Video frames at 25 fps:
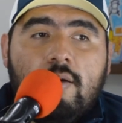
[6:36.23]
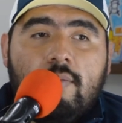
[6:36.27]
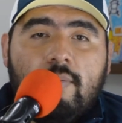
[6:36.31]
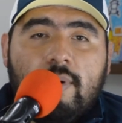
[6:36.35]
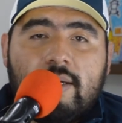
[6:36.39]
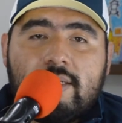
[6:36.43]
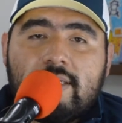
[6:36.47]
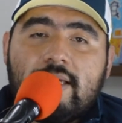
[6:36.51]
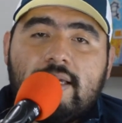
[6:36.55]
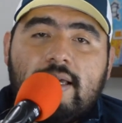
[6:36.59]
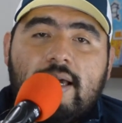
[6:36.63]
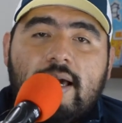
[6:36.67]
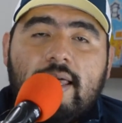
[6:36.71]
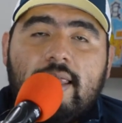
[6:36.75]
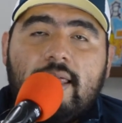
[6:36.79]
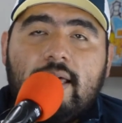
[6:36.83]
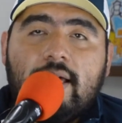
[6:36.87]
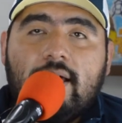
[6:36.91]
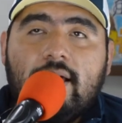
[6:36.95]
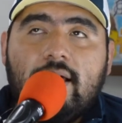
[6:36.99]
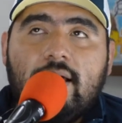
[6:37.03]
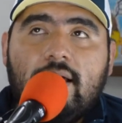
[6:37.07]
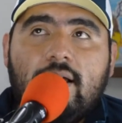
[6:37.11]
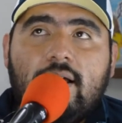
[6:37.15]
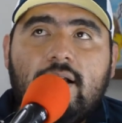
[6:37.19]
más allá de
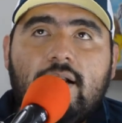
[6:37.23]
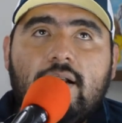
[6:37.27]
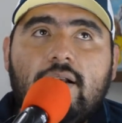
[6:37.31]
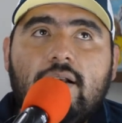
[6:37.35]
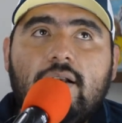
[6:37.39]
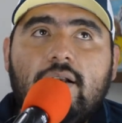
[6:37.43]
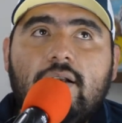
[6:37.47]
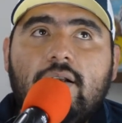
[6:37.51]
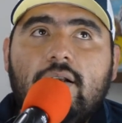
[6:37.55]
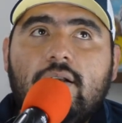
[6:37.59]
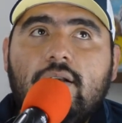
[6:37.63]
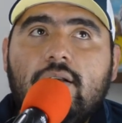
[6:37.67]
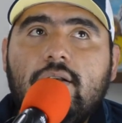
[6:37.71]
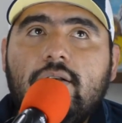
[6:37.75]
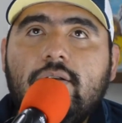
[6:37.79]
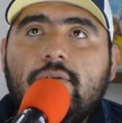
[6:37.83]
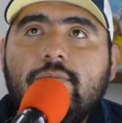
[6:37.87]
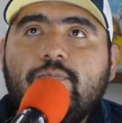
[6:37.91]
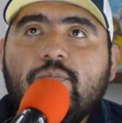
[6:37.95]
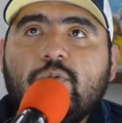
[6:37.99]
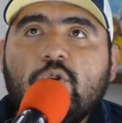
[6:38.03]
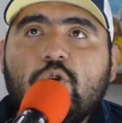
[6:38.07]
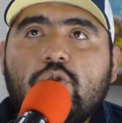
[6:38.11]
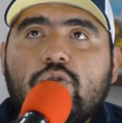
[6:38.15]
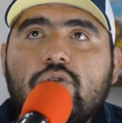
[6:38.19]
que él
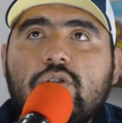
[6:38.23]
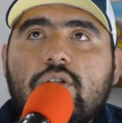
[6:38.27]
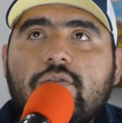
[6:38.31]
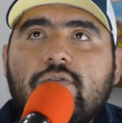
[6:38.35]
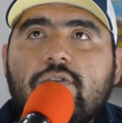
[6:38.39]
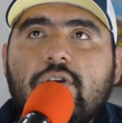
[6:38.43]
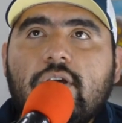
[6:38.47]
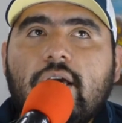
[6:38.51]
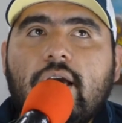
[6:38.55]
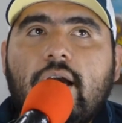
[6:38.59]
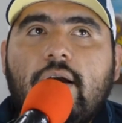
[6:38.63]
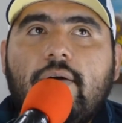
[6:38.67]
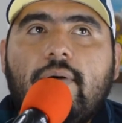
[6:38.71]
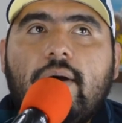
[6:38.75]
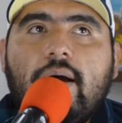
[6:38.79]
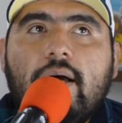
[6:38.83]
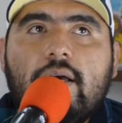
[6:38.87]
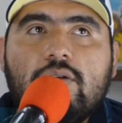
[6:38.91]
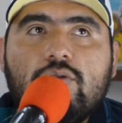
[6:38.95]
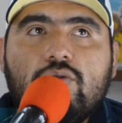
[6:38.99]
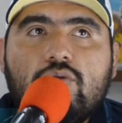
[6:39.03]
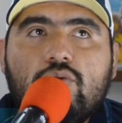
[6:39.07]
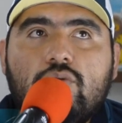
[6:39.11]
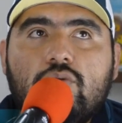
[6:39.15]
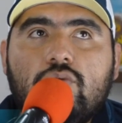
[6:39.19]

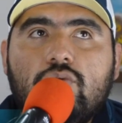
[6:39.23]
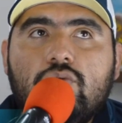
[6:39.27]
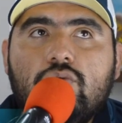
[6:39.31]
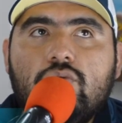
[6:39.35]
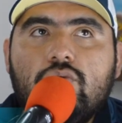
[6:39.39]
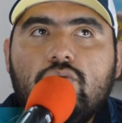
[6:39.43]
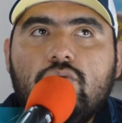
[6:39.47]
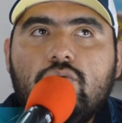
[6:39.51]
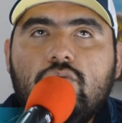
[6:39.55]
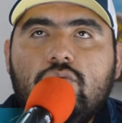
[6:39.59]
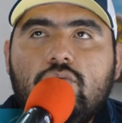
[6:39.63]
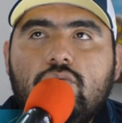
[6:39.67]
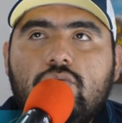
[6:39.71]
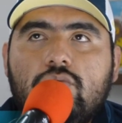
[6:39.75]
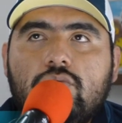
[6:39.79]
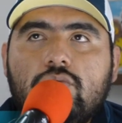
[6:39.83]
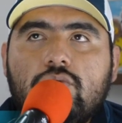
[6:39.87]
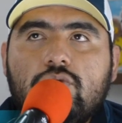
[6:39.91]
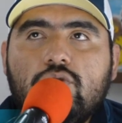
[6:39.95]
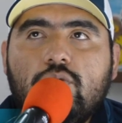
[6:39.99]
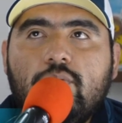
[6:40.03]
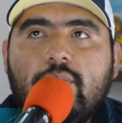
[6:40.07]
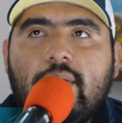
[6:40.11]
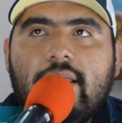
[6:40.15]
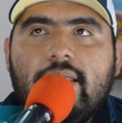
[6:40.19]
justificaba su,
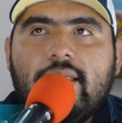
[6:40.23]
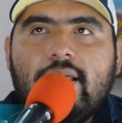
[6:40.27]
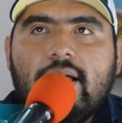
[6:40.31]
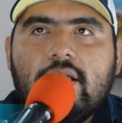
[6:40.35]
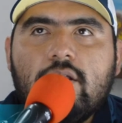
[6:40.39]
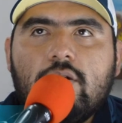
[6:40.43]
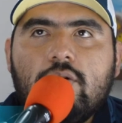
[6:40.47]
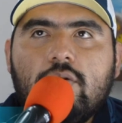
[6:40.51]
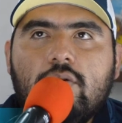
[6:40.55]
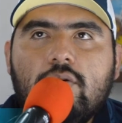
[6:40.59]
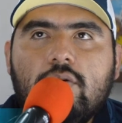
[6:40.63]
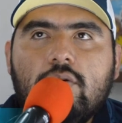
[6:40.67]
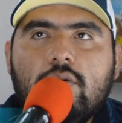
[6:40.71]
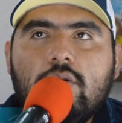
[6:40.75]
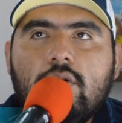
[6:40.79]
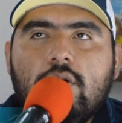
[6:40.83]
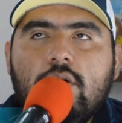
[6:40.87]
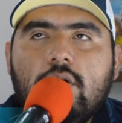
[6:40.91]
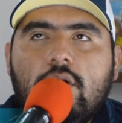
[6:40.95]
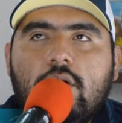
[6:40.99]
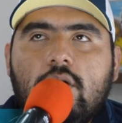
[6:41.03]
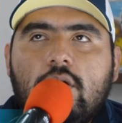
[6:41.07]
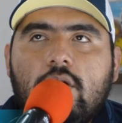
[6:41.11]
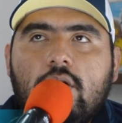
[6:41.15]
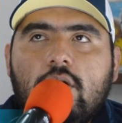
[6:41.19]
su mandato
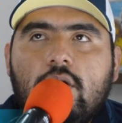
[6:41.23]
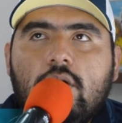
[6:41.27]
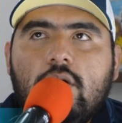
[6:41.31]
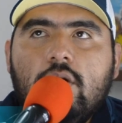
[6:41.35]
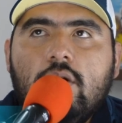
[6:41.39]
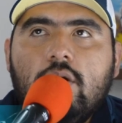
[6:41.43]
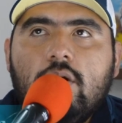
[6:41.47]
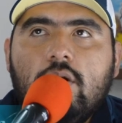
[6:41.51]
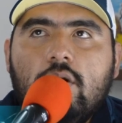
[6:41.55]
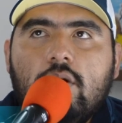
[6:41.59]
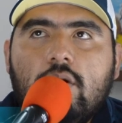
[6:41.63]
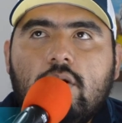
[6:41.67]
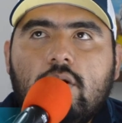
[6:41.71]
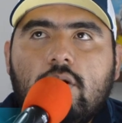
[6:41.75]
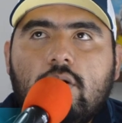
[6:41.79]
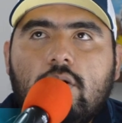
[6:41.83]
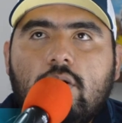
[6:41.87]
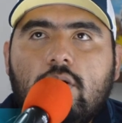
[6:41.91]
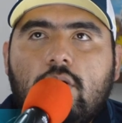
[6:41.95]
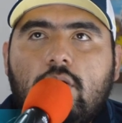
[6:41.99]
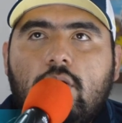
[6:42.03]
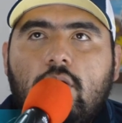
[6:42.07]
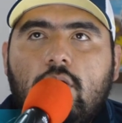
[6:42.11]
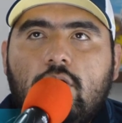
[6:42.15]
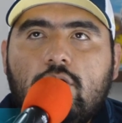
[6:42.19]

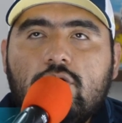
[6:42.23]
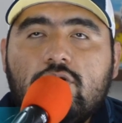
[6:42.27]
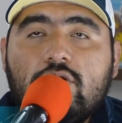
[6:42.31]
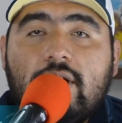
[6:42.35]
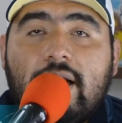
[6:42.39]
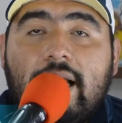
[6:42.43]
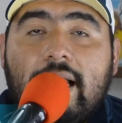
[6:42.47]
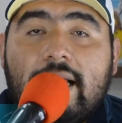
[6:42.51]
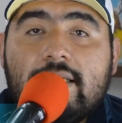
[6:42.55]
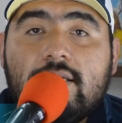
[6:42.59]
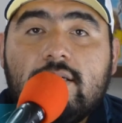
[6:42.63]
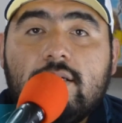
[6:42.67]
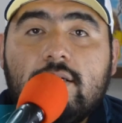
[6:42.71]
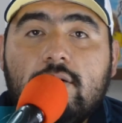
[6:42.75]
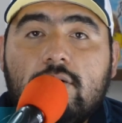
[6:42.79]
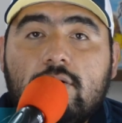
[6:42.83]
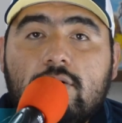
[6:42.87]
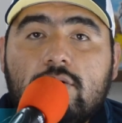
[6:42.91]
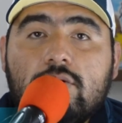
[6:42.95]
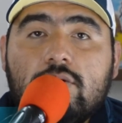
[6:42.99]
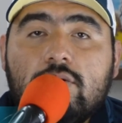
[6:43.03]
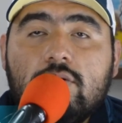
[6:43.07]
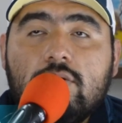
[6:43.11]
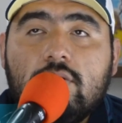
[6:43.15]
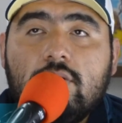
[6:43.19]
con los
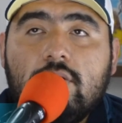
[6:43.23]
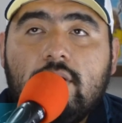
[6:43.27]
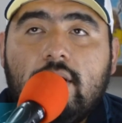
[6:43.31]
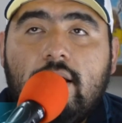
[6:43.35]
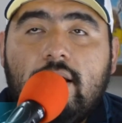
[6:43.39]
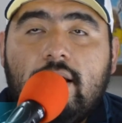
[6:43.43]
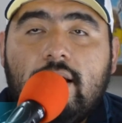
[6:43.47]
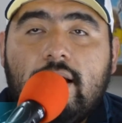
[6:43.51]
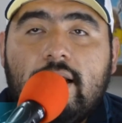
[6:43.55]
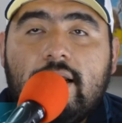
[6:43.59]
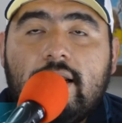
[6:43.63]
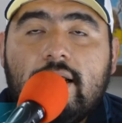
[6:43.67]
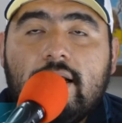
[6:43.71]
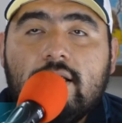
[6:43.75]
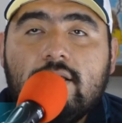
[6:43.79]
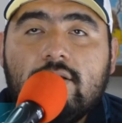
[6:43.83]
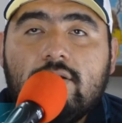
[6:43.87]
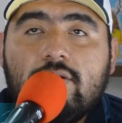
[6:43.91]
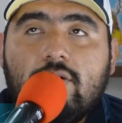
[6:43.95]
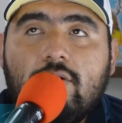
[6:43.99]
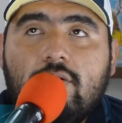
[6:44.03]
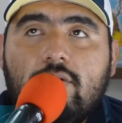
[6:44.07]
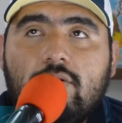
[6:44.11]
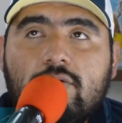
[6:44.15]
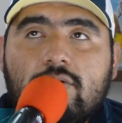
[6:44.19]
clásicos, de ganar
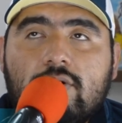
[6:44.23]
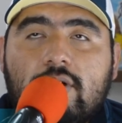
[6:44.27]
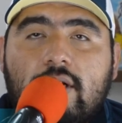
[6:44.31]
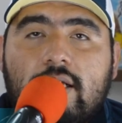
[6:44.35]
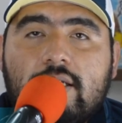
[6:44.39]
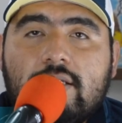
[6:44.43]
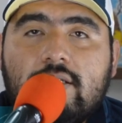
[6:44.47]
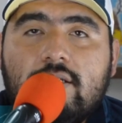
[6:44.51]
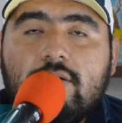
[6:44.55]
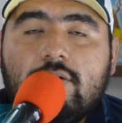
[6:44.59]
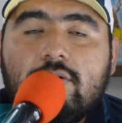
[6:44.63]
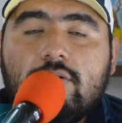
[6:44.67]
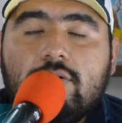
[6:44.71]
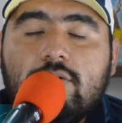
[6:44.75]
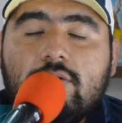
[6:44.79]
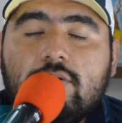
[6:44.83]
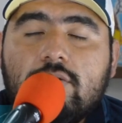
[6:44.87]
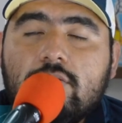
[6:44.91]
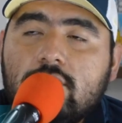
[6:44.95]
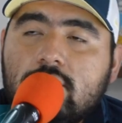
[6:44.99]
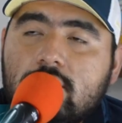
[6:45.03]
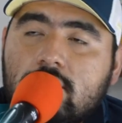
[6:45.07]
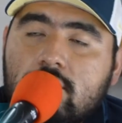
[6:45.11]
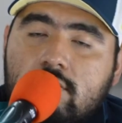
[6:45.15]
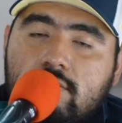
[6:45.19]
todos los
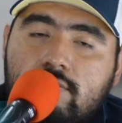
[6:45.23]
clásicos,